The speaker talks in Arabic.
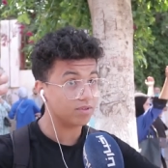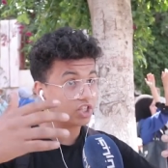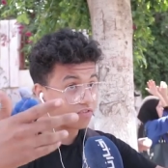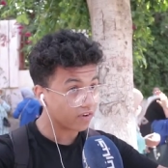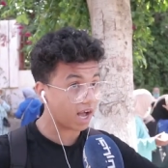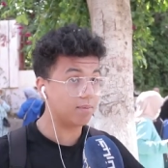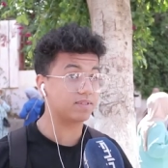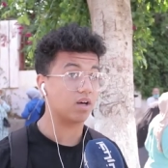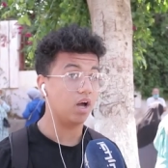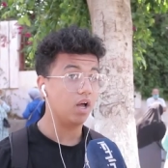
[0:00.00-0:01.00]
نجيب فيه
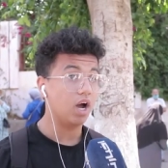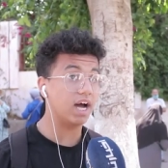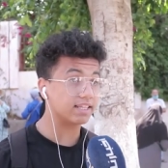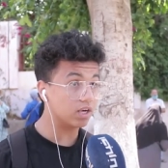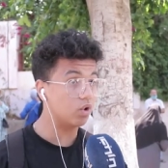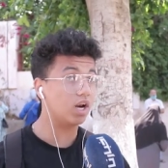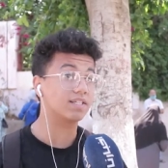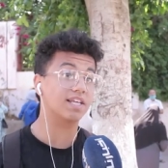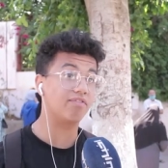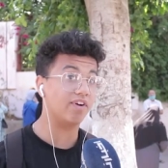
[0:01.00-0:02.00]
خمسه حاطين ولا
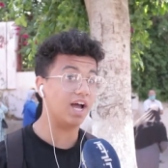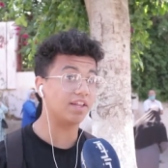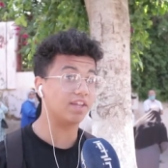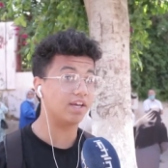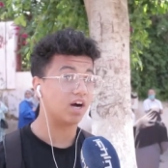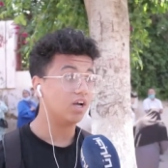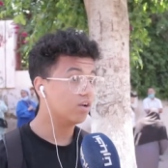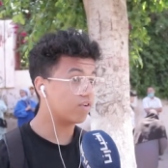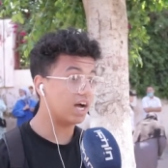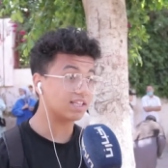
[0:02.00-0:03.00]
صعيب في العاديه
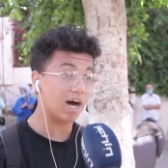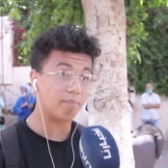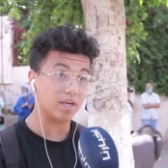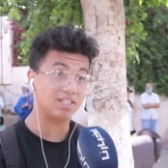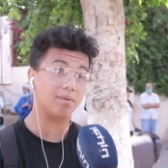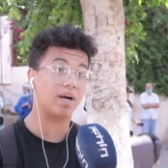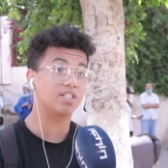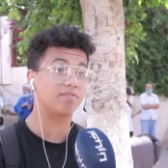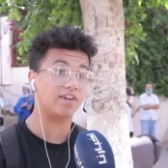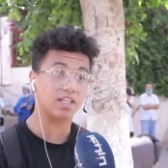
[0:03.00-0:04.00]
في الغاتخاباج جيب
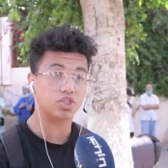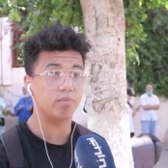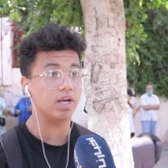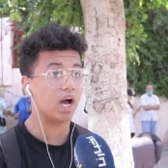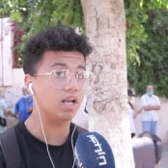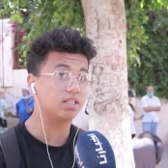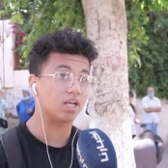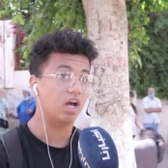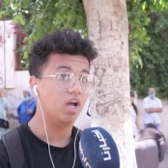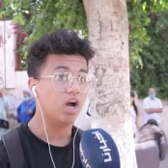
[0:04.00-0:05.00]
غنجيب في هذيك ثمانيه غنجح